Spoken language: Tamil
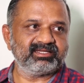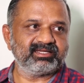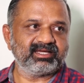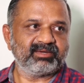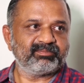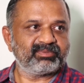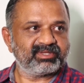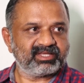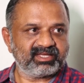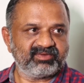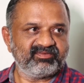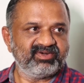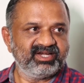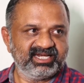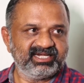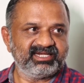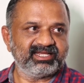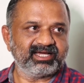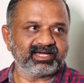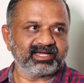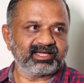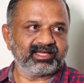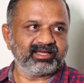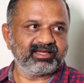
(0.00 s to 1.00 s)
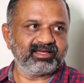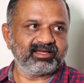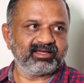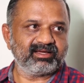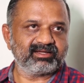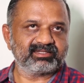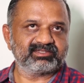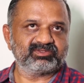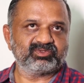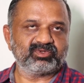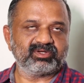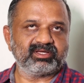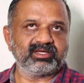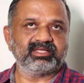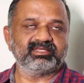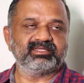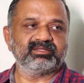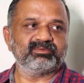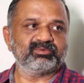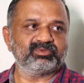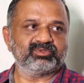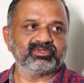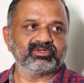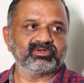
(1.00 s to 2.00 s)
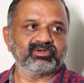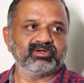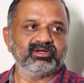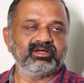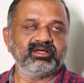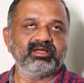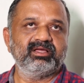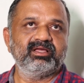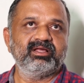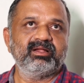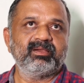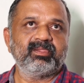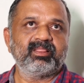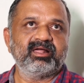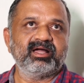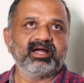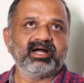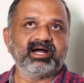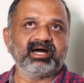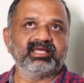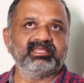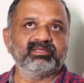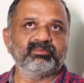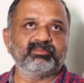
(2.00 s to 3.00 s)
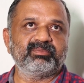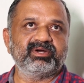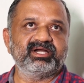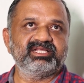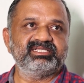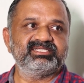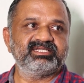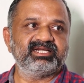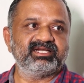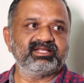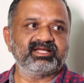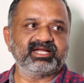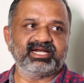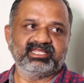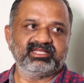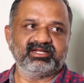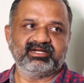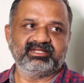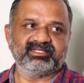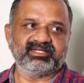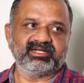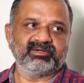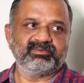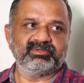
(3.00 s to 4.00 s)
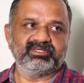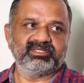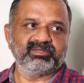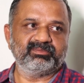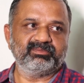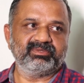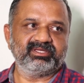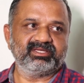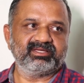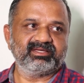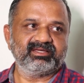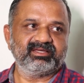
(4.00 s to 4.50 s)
அப்போ தான் வெளியிட்டாங்க ஆக்சுவலாக அந்த புத்தகம் அதை படிச்சுட்டு எனக்கு கடிதம் எழுதினேன் அப்படி தம்பி